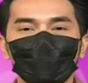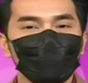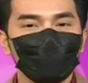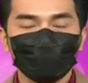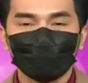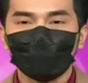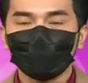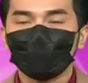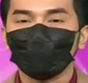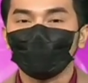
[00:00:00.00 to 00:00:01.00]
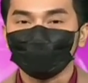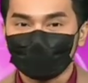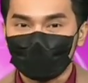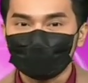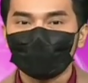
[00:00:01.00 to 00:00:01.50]
นอกจากรายการของสถา
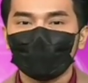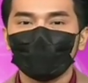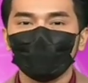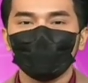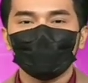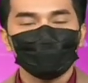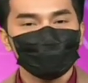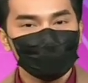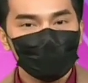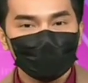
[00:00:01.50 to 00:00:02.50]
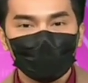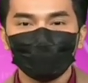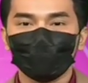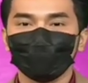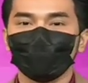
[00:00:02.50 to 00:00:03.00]
นีแล้ว สามารถอัปเด
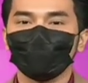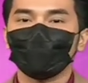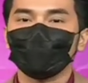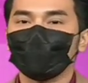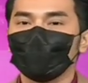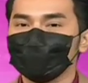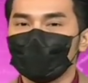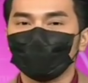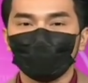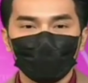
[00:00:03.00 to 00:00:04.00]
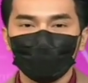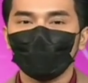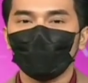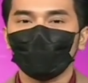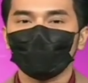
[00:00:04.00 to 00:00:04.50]
ตสถานการณ์ข่าวสารรอบโล
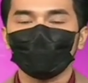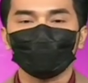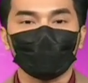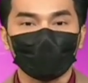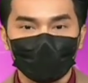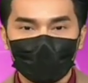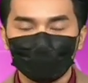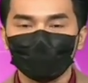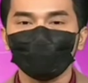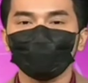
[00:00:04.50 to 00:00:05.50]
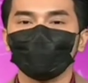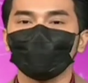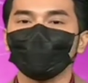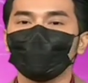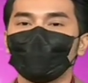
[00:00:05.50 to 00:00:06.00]
ก ในรายการบันทึกสถาน
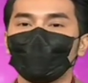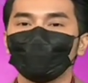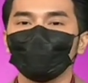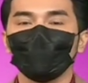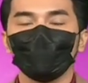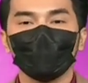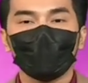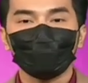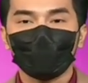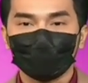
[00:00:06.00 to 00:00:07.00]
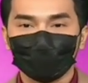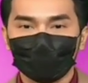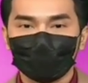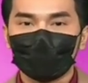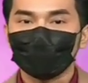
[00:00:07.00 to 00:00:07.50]
การณ์ เวลา 8 นาฬิ
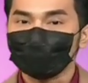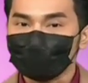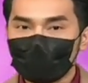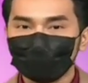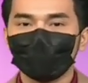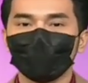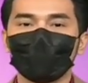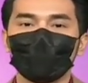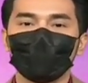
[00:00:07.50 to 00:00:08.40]
กาถึง 9 นาฬิกา